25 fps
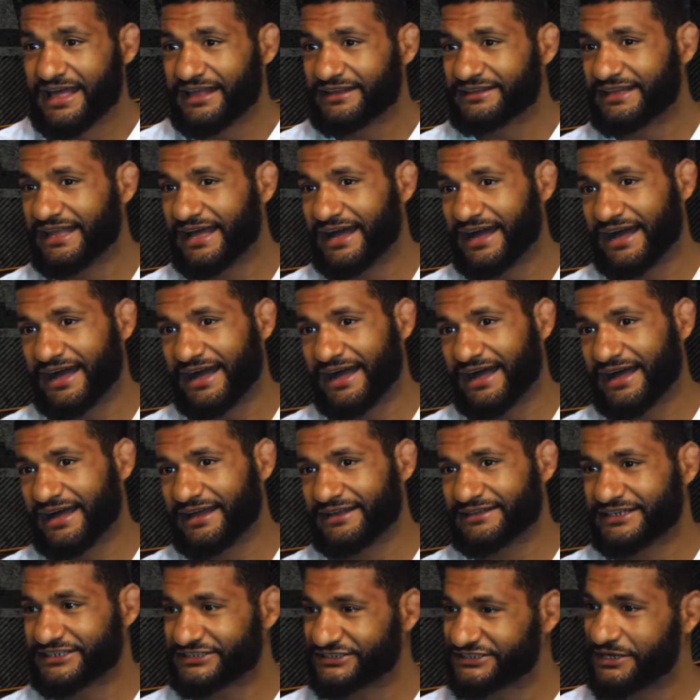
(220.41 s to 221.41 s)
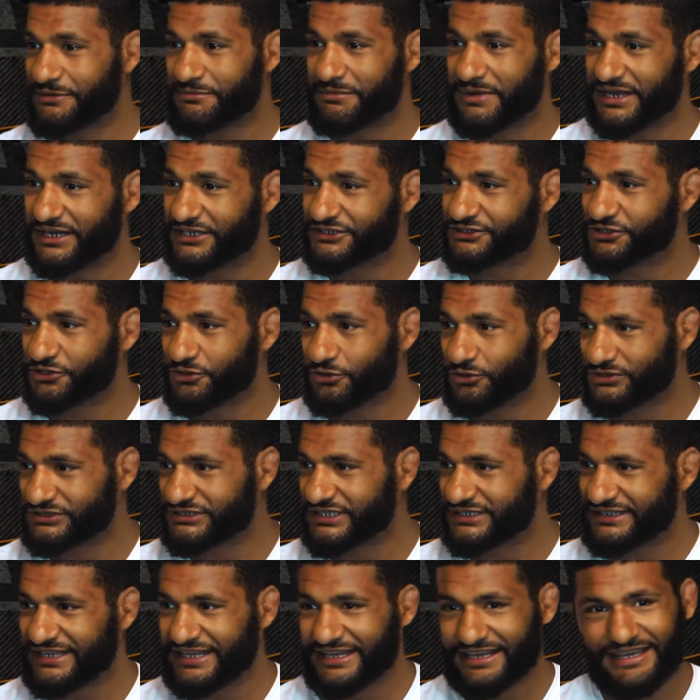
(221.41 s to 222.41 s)
Na, na semana de luto
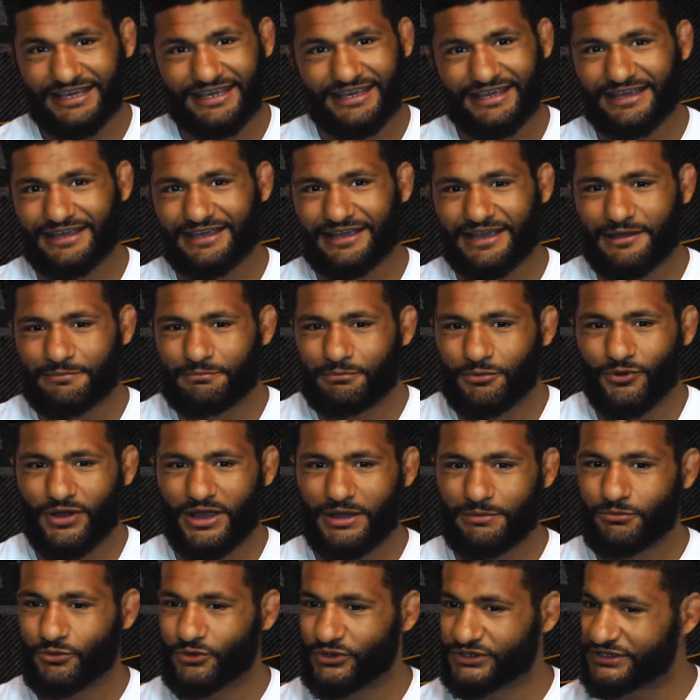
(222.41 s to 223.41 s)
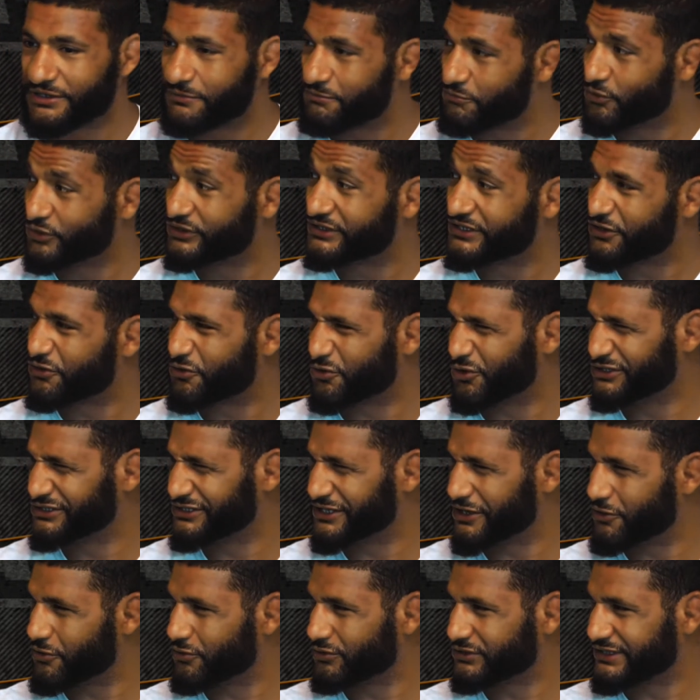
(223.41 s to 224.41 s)
você tem que. É, pô, é muita, muita coisa
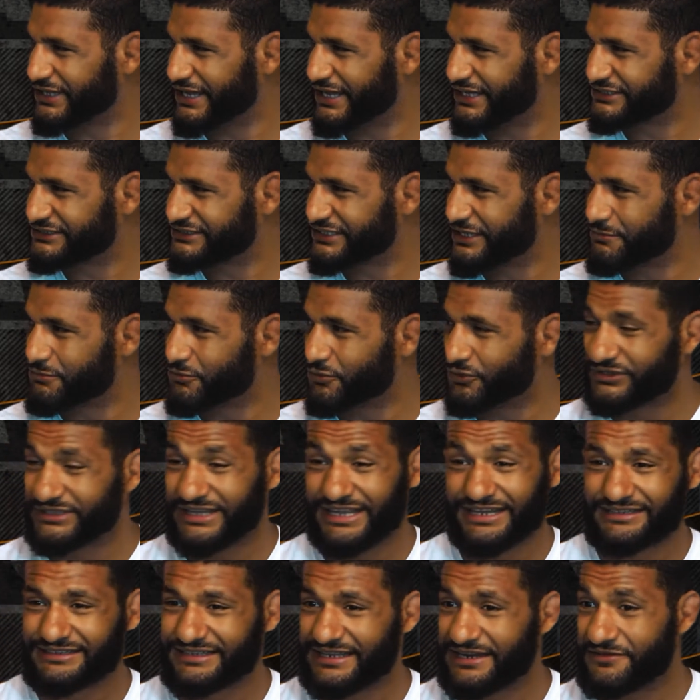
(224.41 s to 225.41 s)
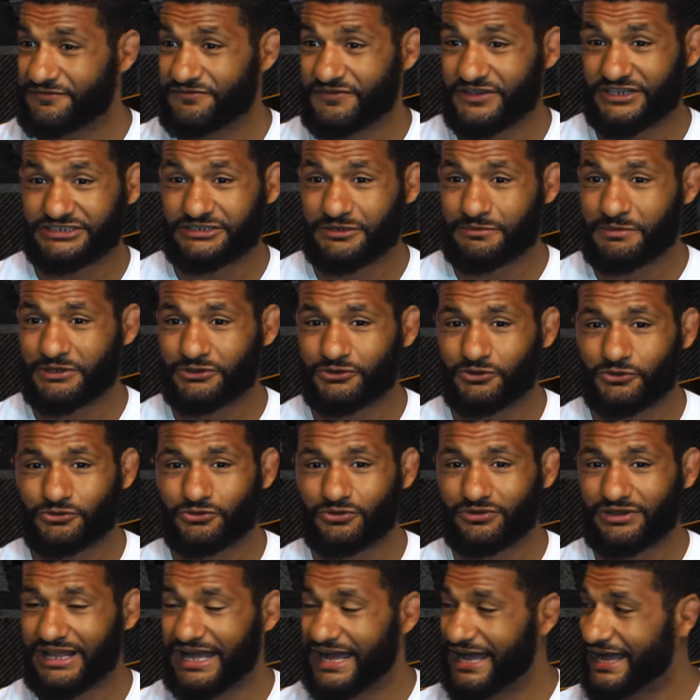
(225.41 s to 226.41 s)
que acontece, né? Muita entrevista para
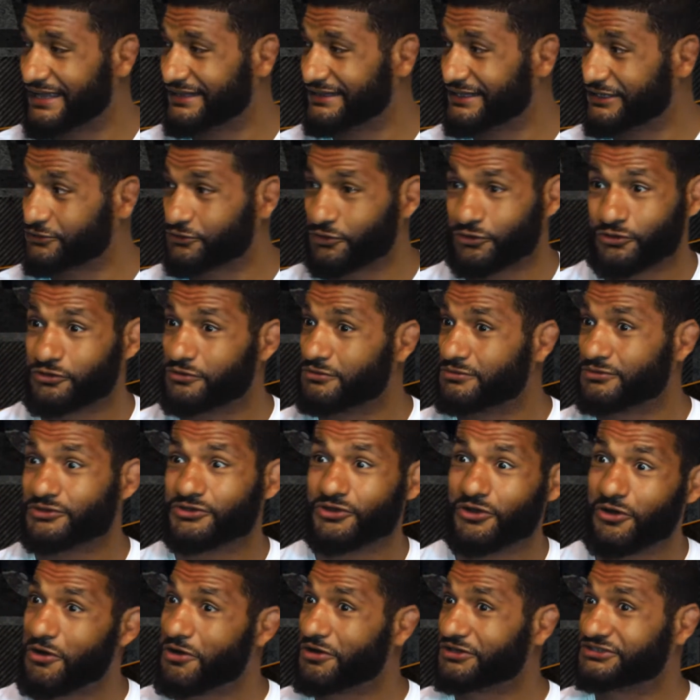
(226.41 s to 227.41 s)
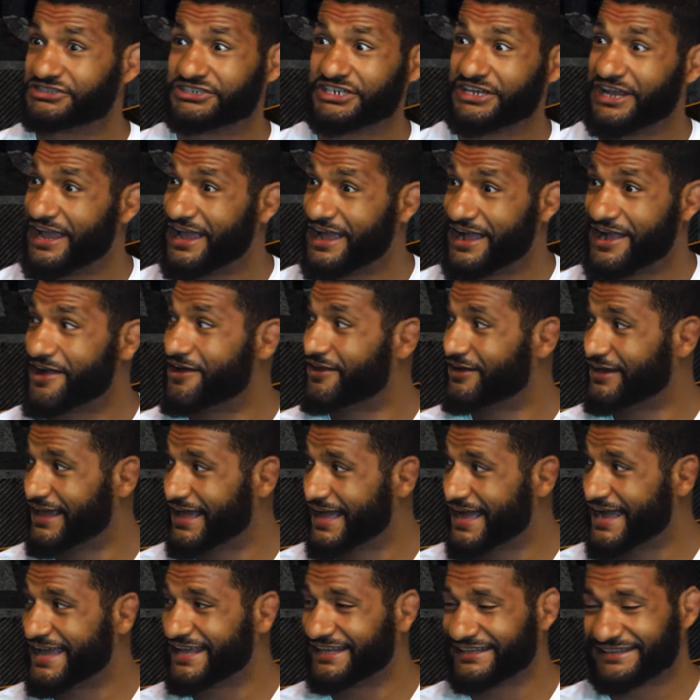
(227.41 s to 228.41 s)
todo lado, é uhum. todo mundo, ô oh, Diego
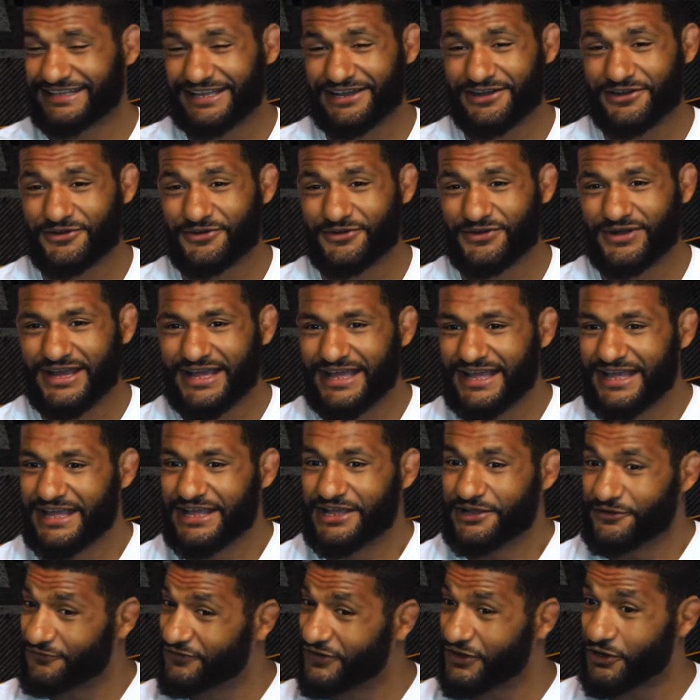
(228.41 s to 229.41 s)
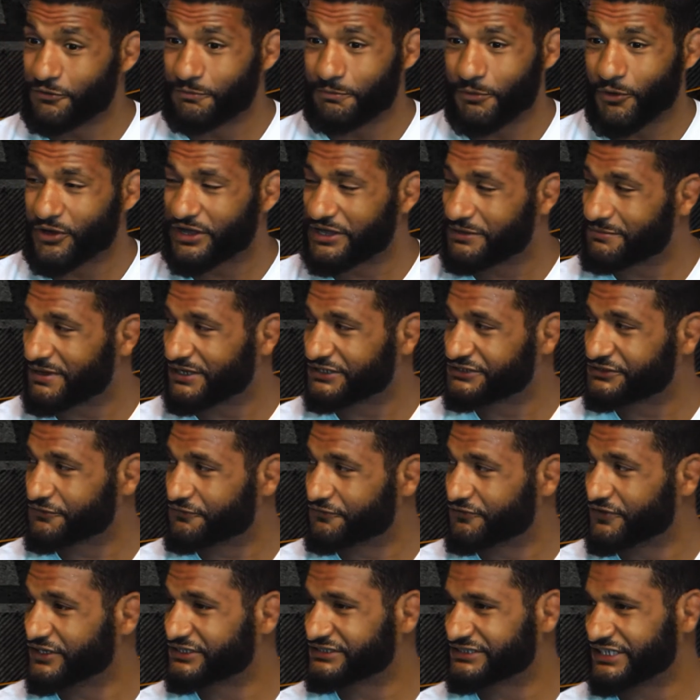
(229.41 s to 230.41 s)
lá, então fica um pouquinho mais
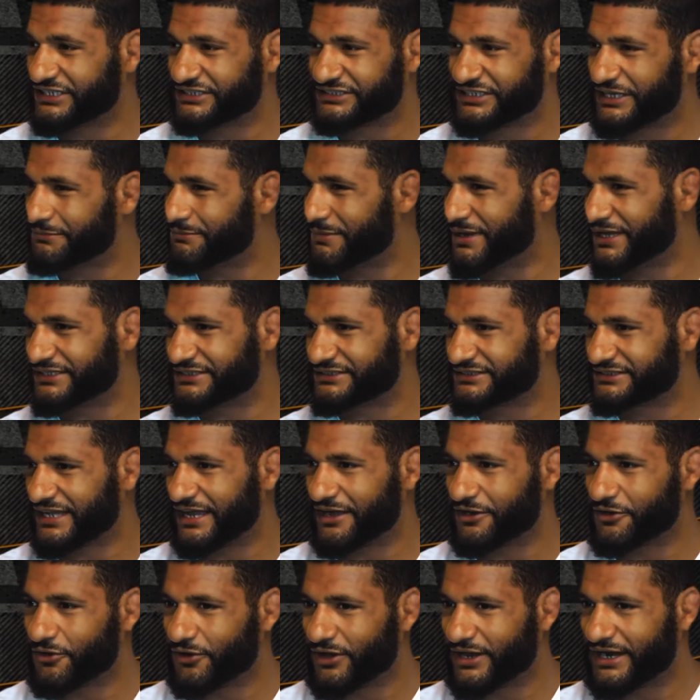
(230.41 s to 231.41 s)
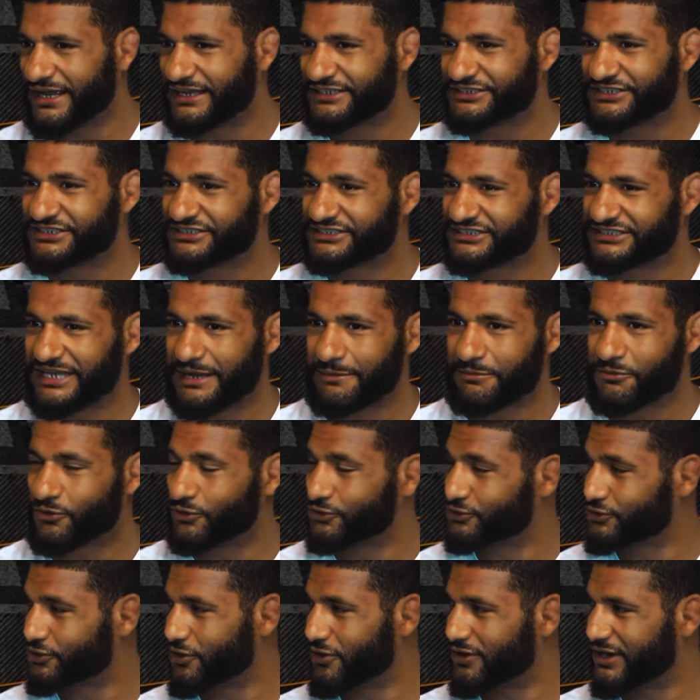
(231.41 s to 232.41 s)
difícil. Isso é, mas agora a gente sabe
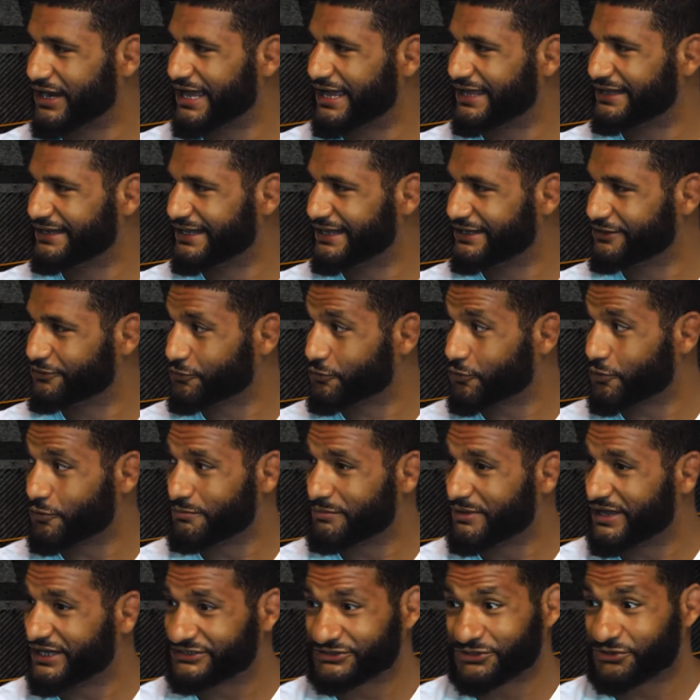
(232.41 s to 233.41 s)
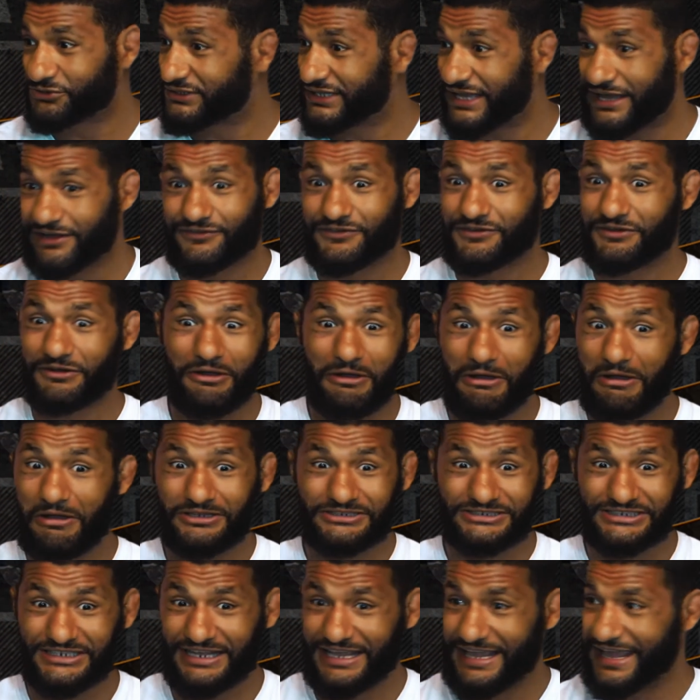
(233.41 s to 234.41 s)
controlar, né? No começo eu tava,
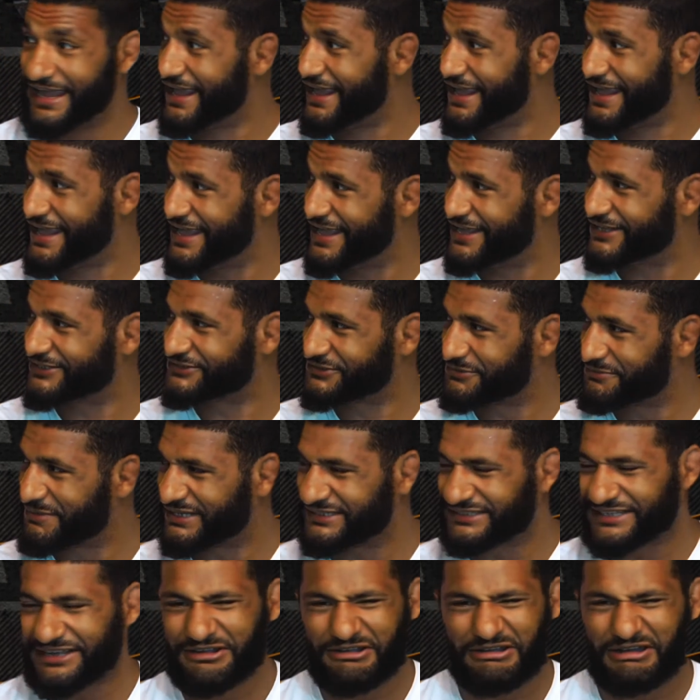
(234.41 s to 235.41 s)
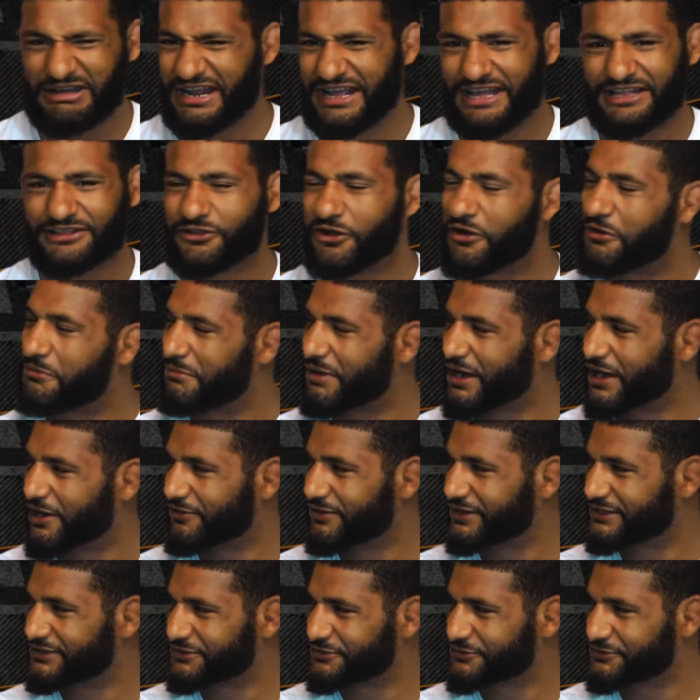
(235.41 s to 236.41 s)
nossa, que isso, mas agora é
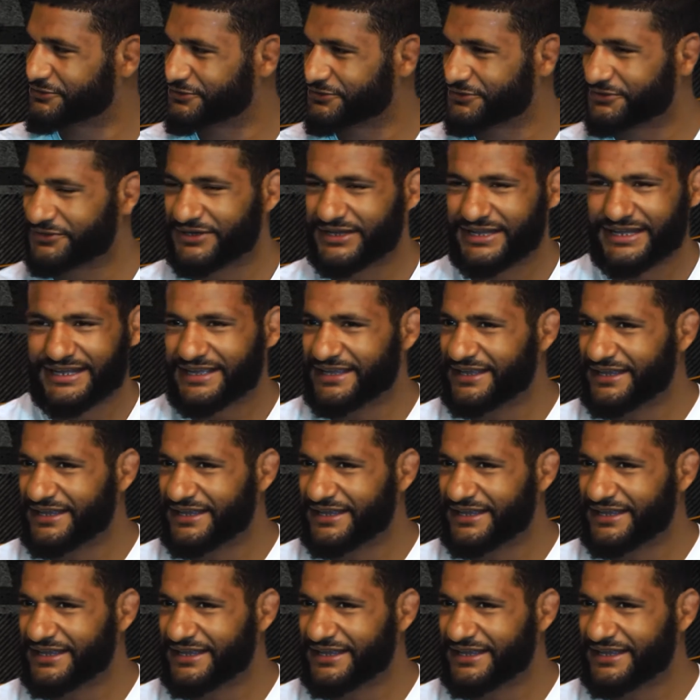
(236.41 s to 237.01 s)
normal, é tudo